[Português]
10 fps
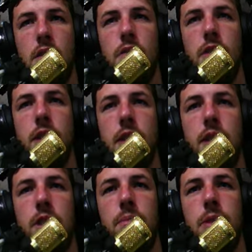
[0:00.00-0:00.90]
Gritadinha
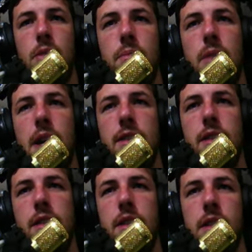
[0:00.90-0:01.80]
de pneu
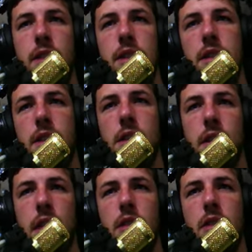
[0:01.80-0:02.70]
básica.
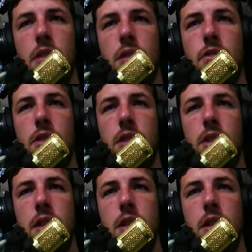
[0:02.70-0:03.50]
Cara, o carro tá forte, hein?